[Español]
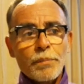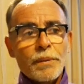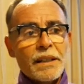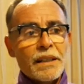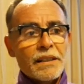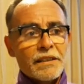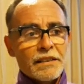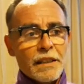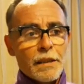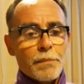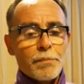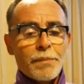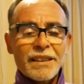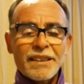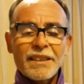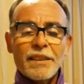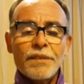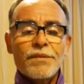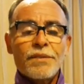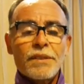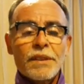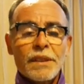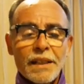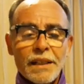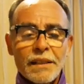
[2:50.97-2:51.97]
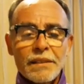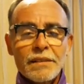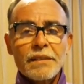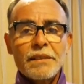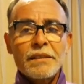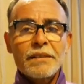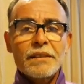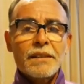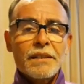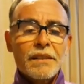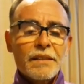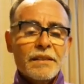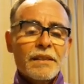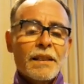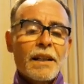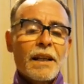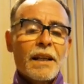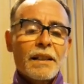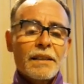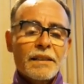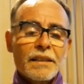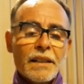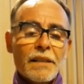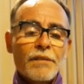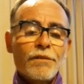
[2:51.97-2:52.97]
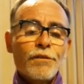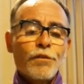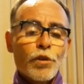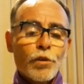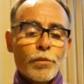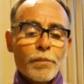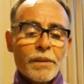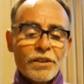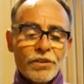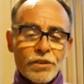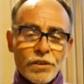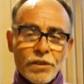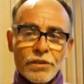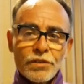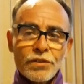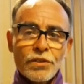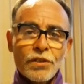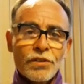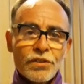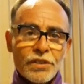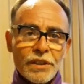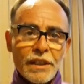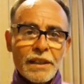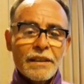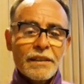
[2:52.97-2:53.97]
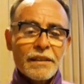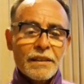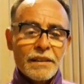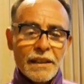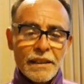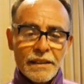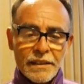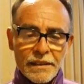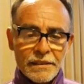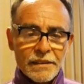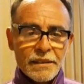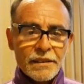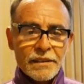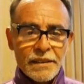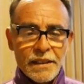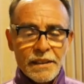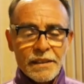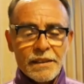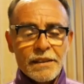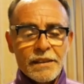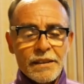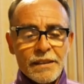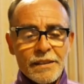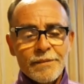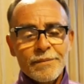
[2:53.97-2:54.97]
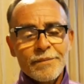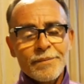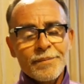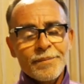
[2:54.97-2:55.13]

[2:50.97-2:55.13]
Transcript: para ser más eficaces en esa transformación social tan necesaria.